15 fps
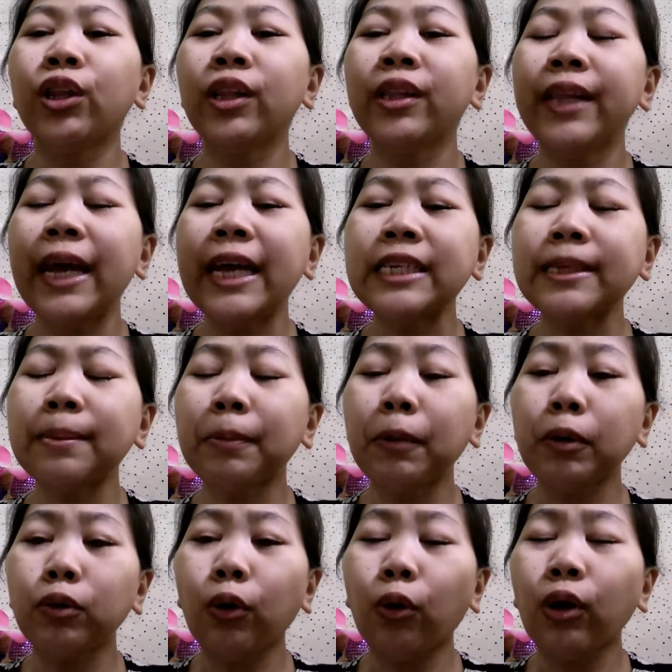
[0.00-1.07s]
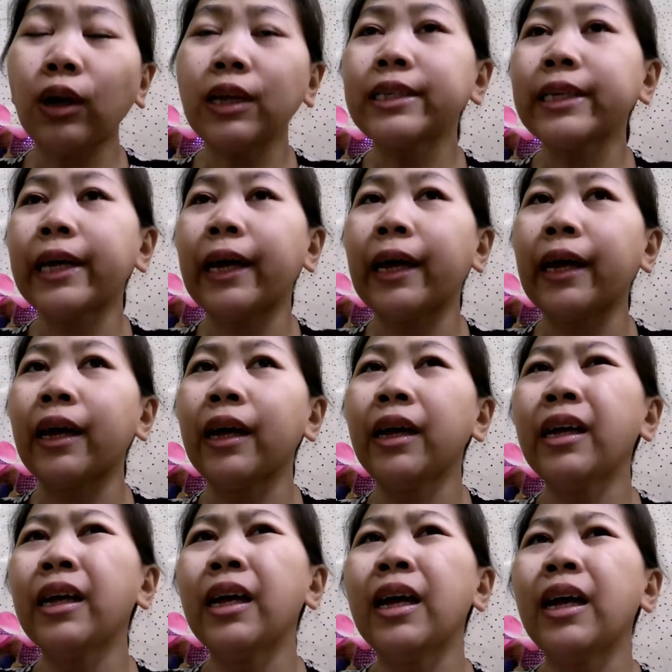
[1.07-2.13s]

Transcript: yun. Naisip ko to kasi